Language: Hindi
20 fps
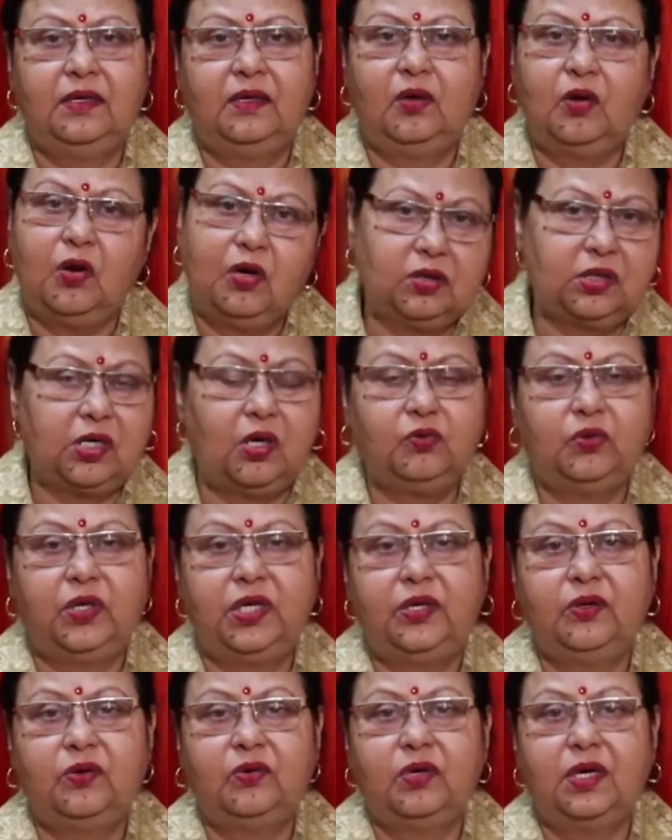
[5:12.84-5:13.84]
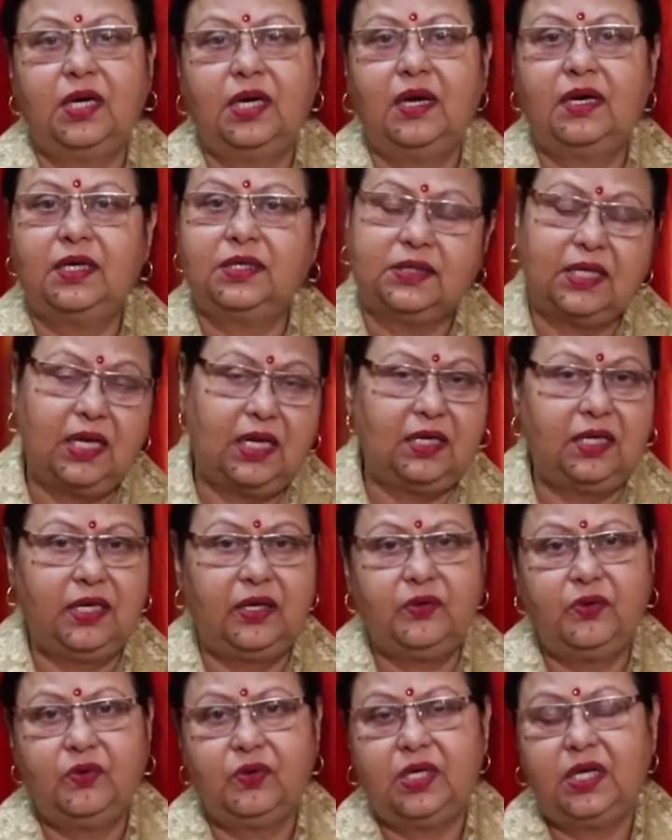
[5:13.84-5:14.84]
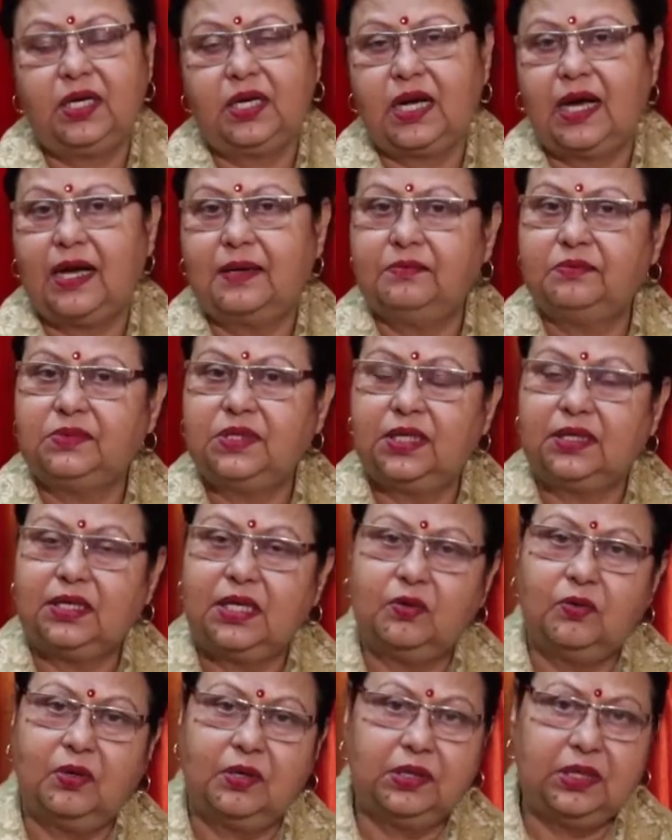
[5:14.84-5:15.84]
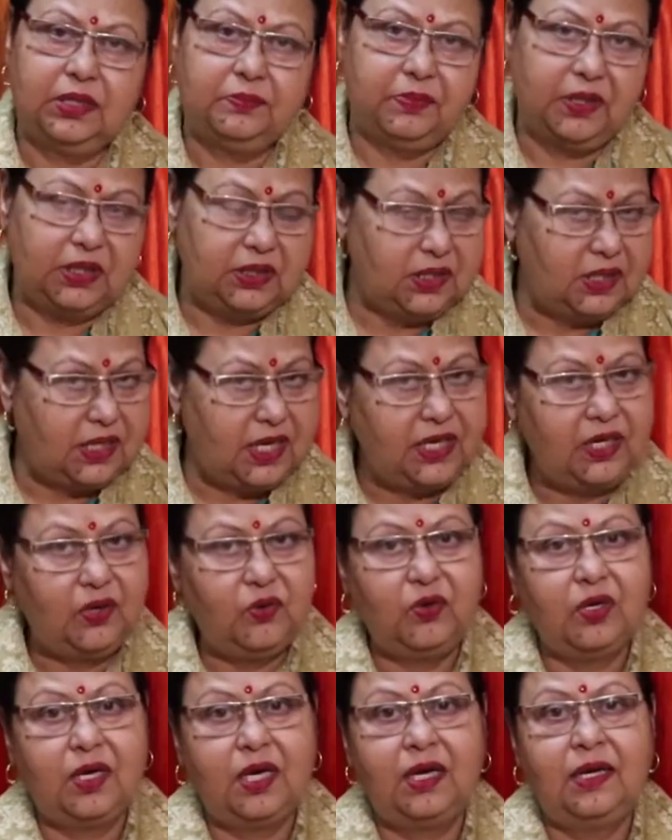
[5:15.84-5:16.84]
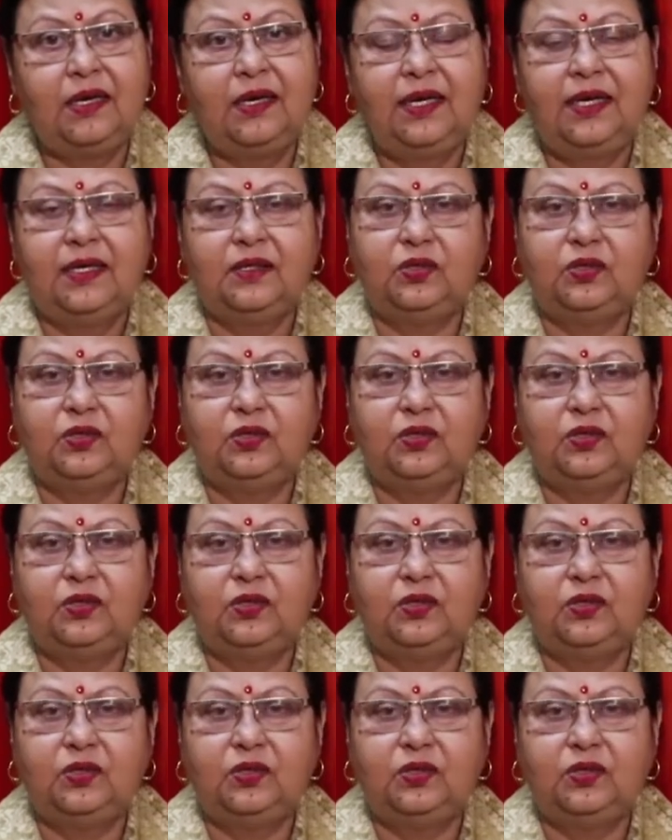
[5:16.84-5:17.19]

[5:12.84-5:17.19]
लॉकडाउन नहीं होगा हड़ताल नहीं होगी काम चलता हुआ बंद नहीं होगा